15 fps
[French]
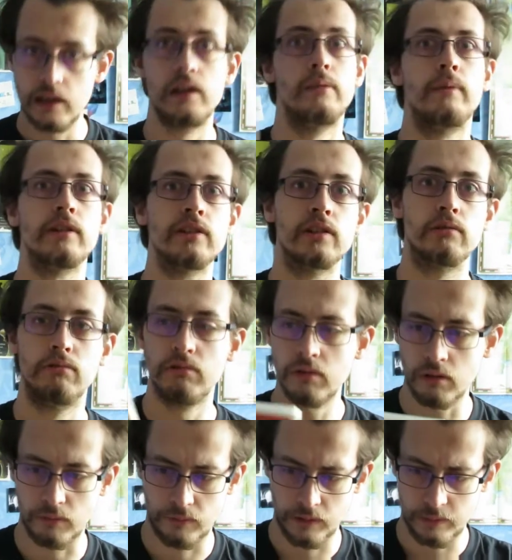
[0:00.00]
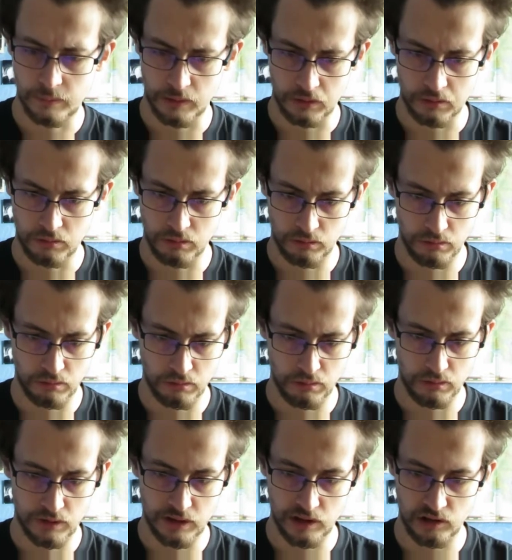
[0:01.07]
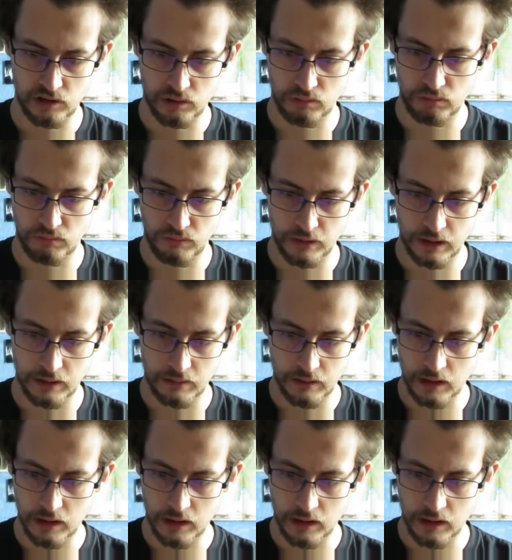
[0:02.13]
Et eh ben c'est cool en fait, parce que ça, je l'ai trouvé...